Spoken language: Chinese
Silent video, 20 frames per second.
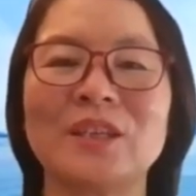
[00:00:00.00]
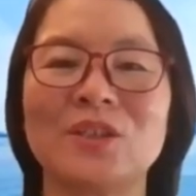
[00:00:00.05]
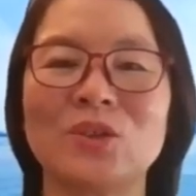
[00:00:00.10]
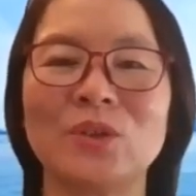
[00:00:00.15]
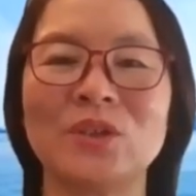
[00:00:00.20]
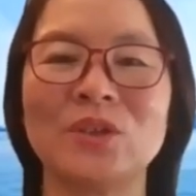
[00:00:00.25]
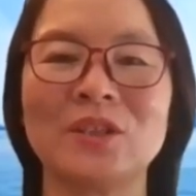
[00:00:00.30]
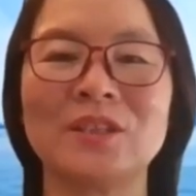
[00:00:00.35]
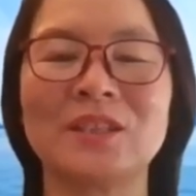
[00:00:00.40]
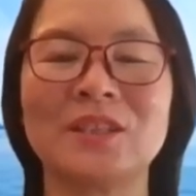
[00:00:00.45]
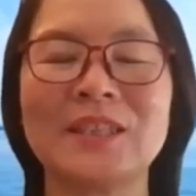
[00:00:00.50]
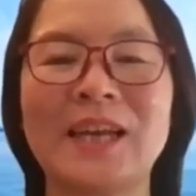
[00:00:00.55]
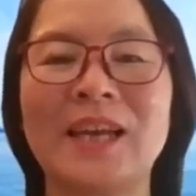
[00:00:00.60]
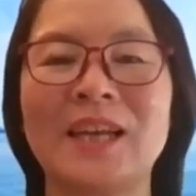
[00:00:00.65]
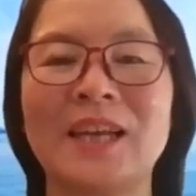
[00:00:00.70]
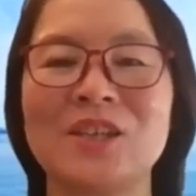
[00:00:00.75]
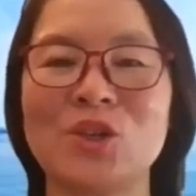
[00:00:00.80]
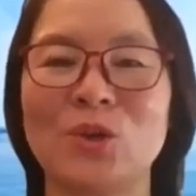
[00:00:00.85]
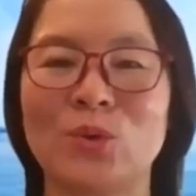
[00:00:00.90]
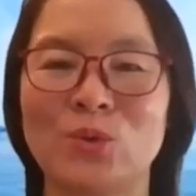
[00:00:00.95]
说
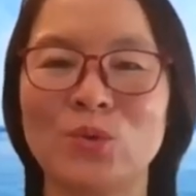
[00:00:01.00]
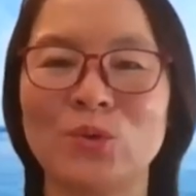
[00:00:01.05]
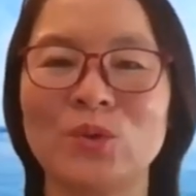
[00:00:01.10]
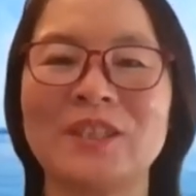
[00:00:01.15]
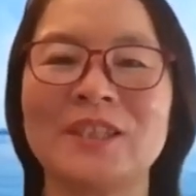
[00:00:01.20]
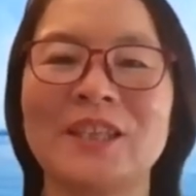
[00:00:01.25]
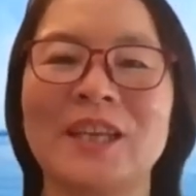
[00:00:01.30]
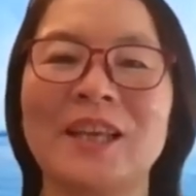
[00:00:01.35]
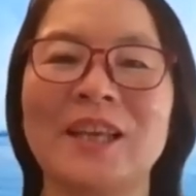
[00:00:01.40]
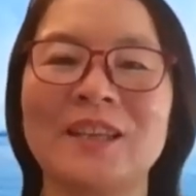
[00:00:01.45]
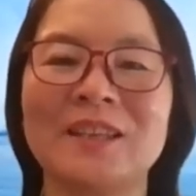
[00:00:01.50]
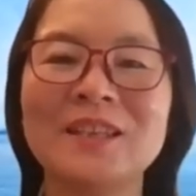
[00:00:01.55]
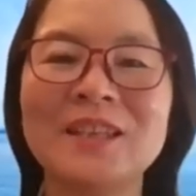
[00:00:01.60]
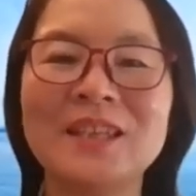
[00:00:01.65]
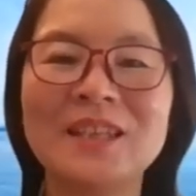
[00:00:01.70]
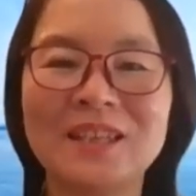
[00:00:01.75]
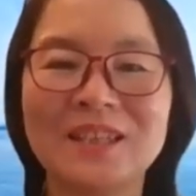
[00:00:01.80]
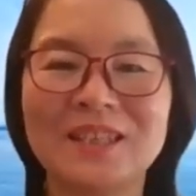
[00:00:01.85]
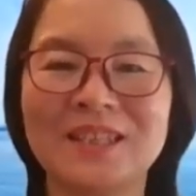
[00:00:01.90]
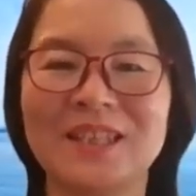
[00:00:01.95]
在手术前
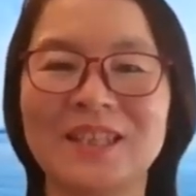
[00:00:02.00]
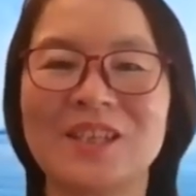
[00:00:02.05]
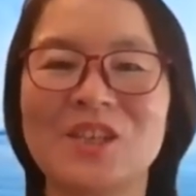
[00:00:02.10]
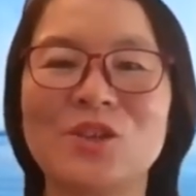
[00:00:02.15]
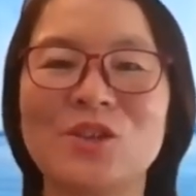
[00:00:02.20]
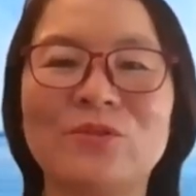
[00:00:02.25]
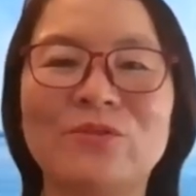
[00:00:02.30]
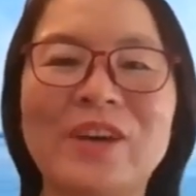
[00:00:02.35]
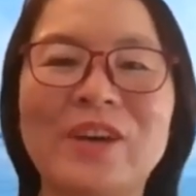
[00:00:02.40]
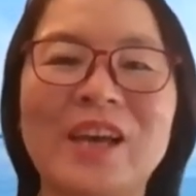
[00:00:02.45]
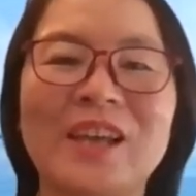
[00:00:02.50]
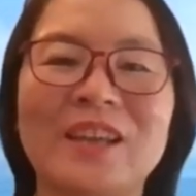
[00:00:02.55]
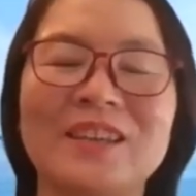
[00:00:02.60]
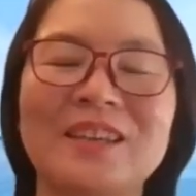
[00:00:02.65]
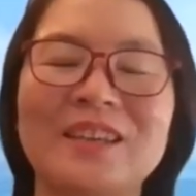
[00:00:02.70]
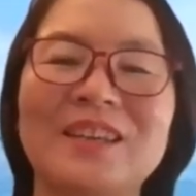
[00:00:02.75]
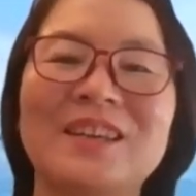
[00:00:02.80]
请吃饭。